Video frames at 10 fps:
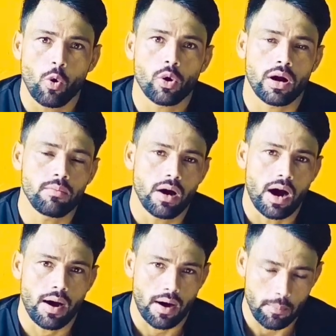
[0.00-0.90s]
और हम
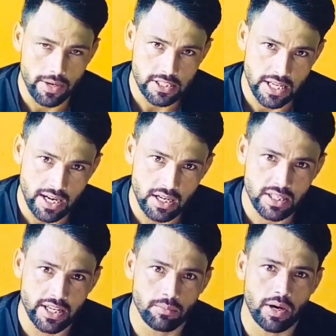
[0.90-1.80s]
अपने चैनल
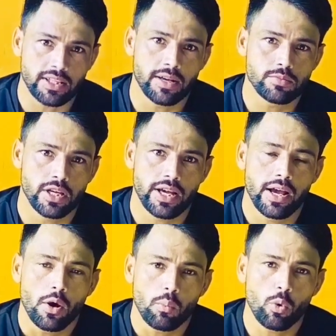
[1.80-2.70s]
के माध्यम से
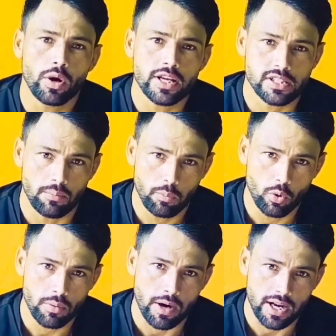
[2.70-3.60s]
पूरे
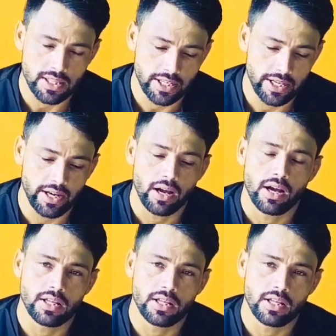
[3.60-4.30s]
संपूर्ण भारत के